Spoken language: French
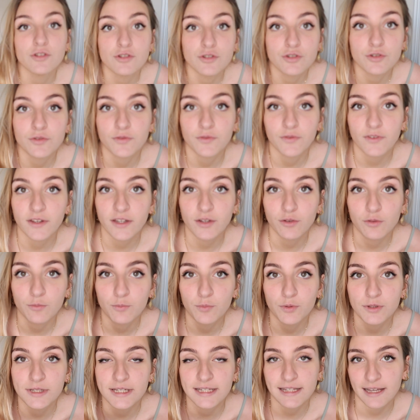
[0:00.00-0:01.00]
Je fais une
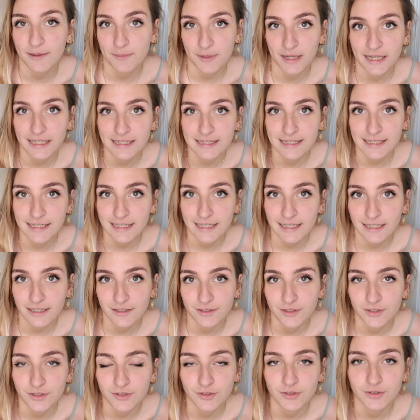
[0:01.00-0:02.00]
petite aparté
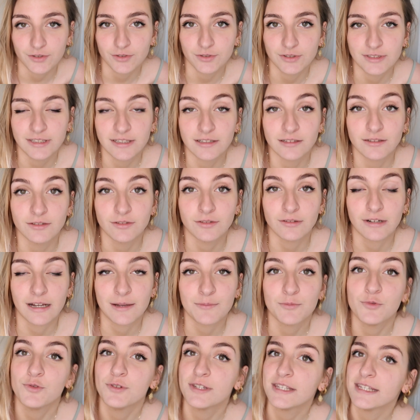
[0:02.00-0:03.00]
euh, dans la
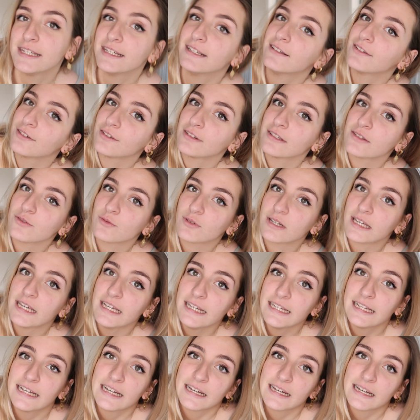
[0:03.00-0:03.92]
musique, désolée,